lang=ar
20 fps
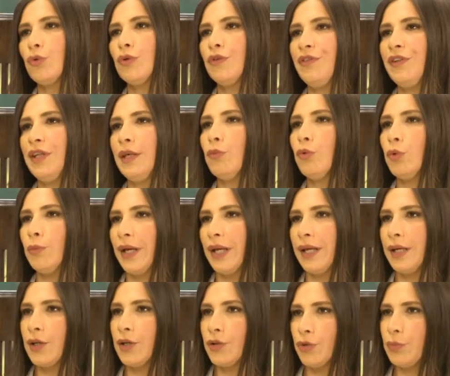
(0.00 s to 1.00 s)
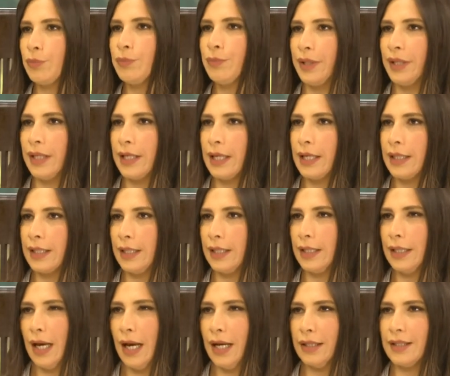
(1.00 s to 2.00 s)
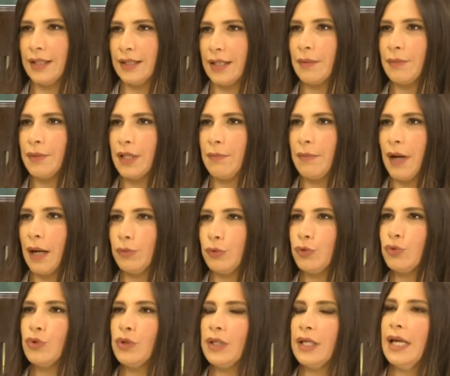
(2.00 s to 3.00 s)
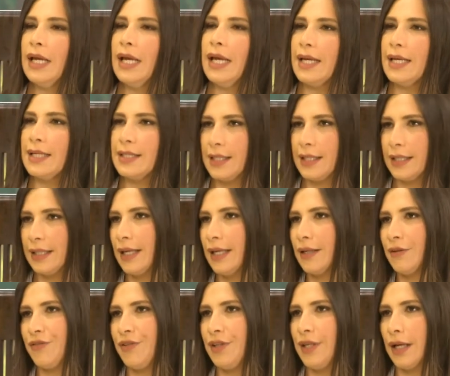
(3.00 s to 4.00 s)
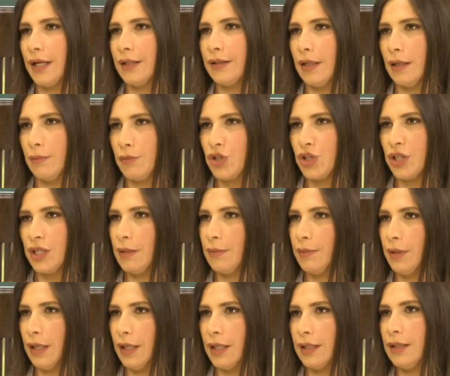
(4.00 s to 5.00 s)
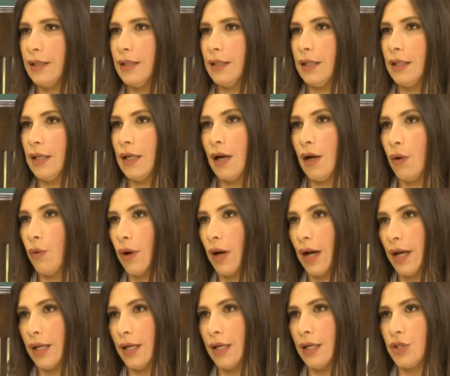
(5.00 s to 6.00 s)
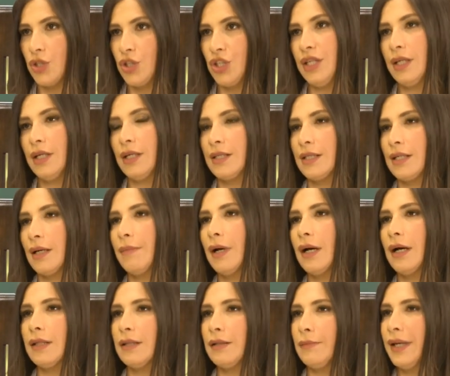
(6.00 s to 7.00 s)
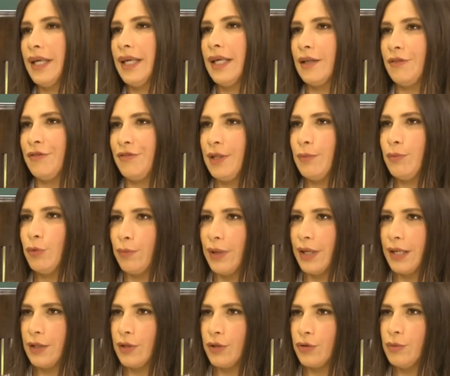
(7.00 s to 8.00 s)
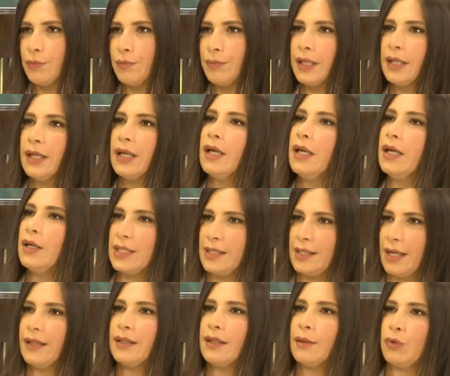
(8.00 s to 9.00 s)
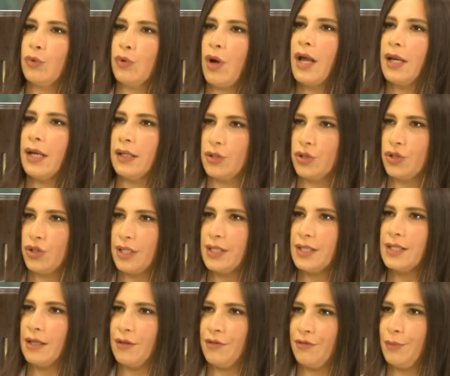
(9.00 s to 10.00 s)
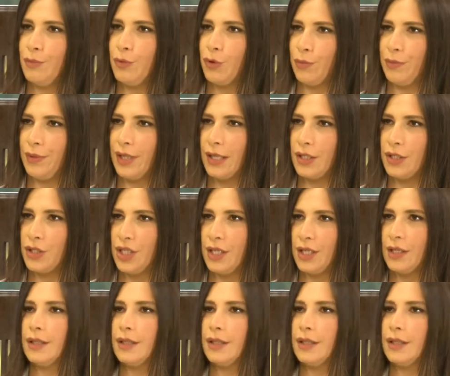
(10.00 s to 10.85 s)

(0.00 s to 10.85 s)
في مبرر طبي يعني حضرتك مثل ما عم بتقول اذا كان في عندها مشكله بالغده او حيلا شيء اذا ما تبين في مبرر طبي ساعتها بنروح على تشخيص الفيبروميالجيا يلي هو